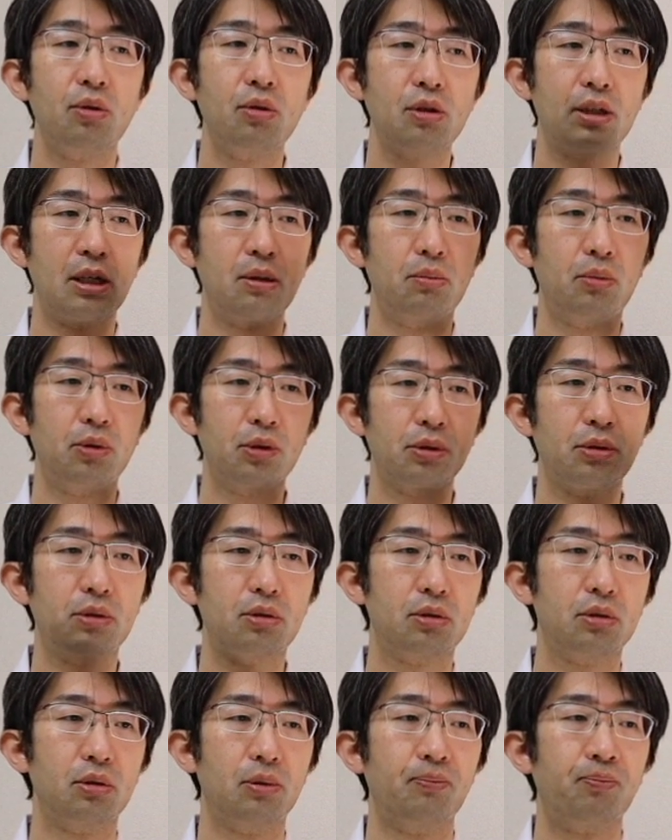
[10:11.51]
今回もう一
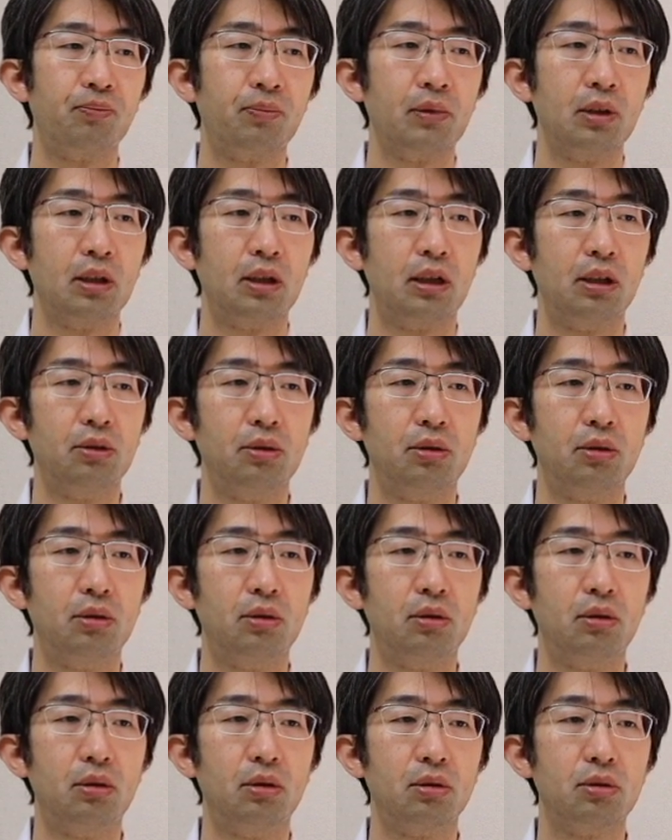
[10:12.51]
つあ
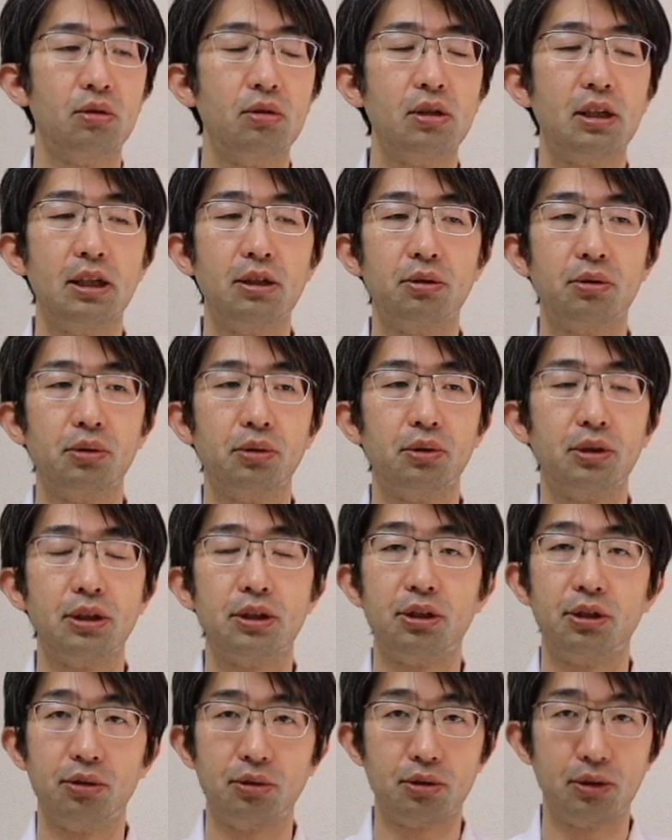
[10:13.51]
の今回のことで
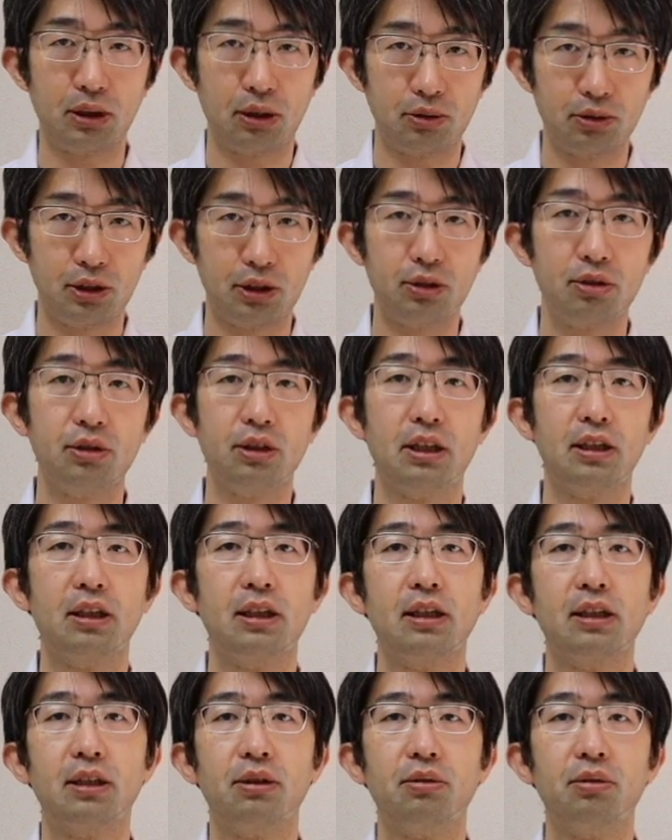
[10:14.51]
視力が落ちるんじゃ
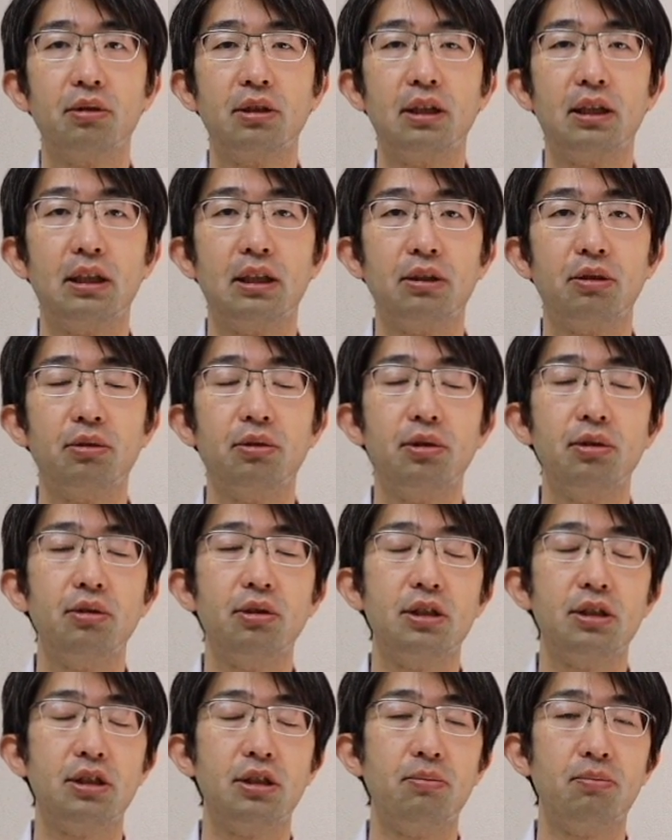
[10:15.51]
ないかとかそういうふ
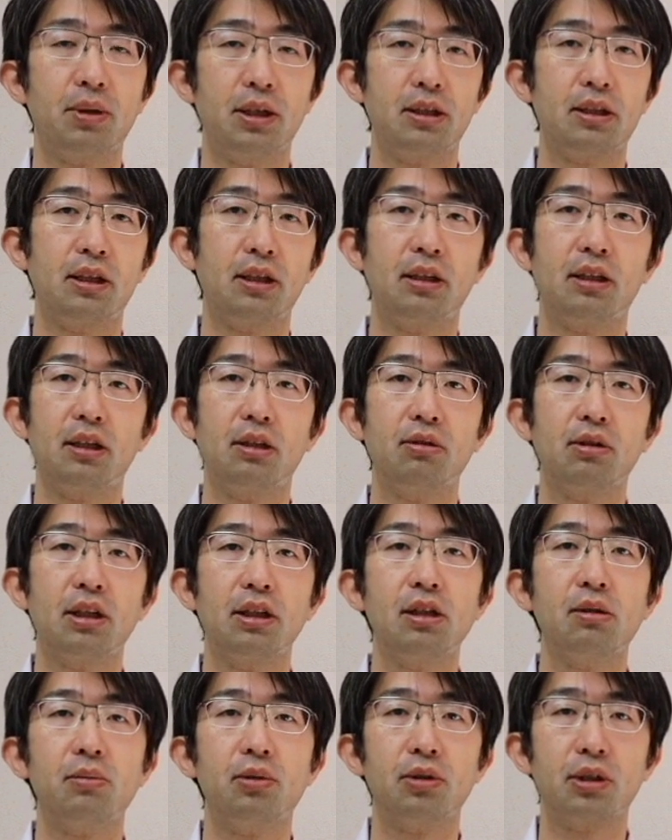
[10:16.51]
うに心配されている
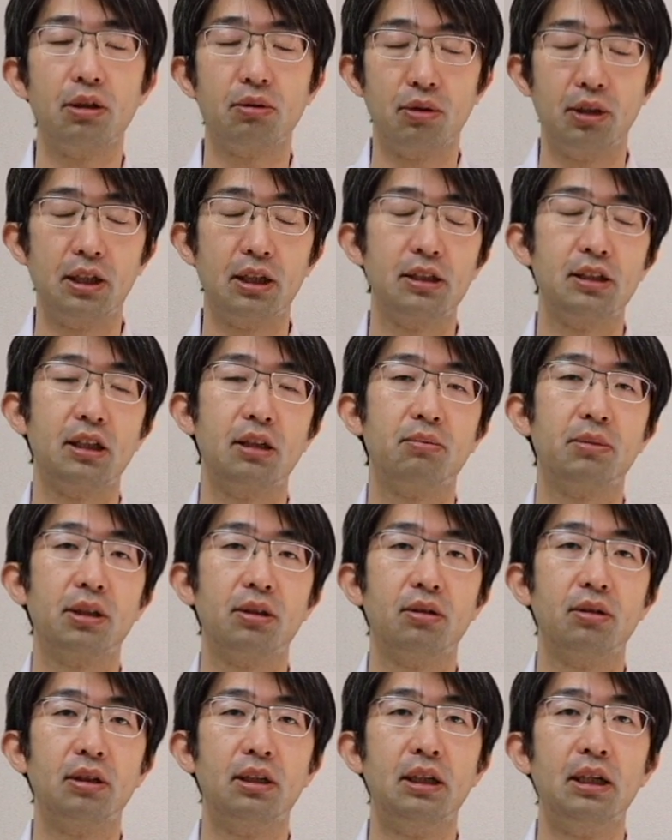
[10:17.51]
方も結構いらっしゃいま
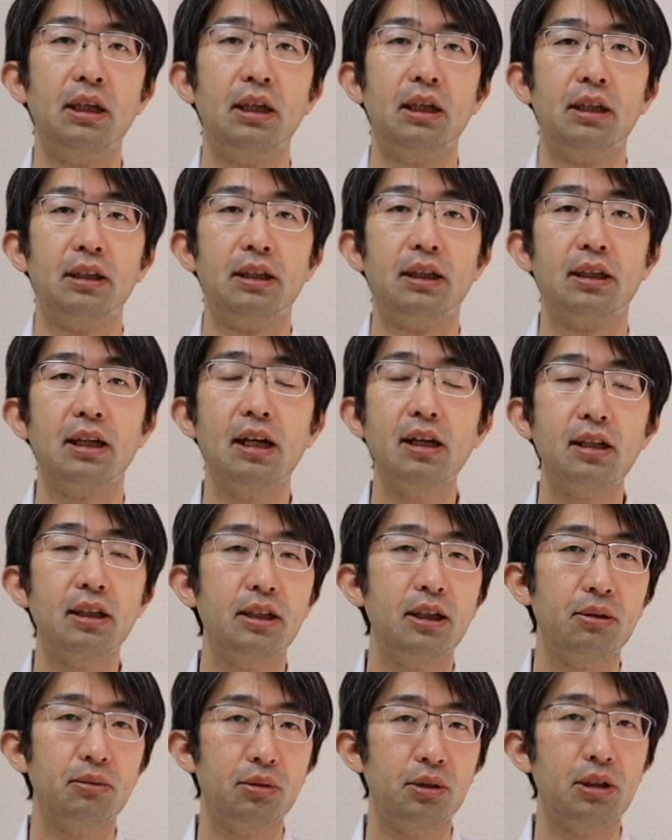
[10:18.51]
す。で眼窩
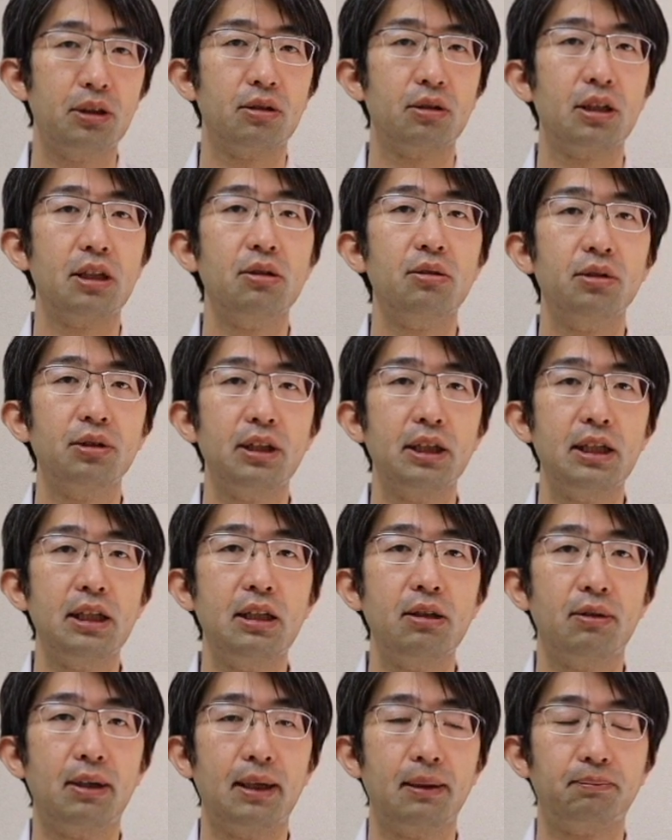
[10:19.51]
底骨折基本的
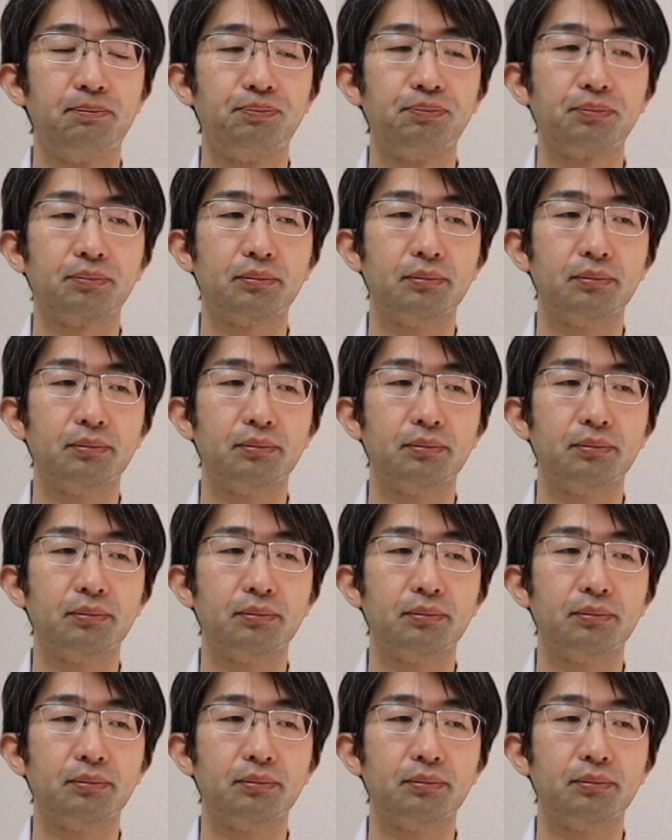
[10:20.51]
には